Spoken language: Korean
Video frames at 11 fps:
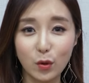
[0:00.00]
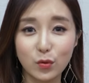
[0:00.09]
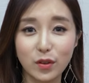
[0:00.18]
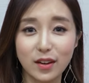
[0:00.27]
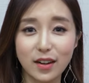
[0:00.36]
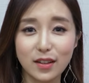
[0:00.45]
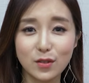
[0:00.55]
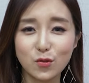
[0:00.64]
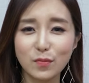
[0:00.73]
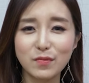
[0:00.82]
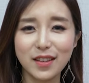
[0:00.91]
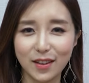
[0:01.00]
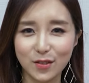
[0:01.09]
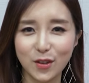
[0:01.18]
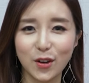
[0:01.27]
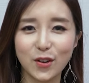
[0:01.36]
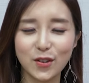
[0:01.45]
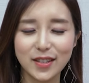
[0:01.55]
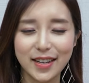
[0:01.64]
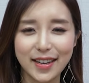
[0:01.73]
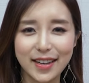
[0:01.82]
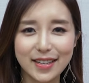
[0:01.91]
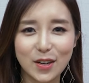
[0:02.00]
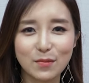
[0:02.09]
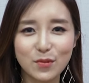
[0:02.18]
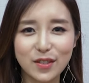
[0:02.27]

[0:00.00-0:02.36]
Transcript: 외우기란 쉽지 않죠. 그런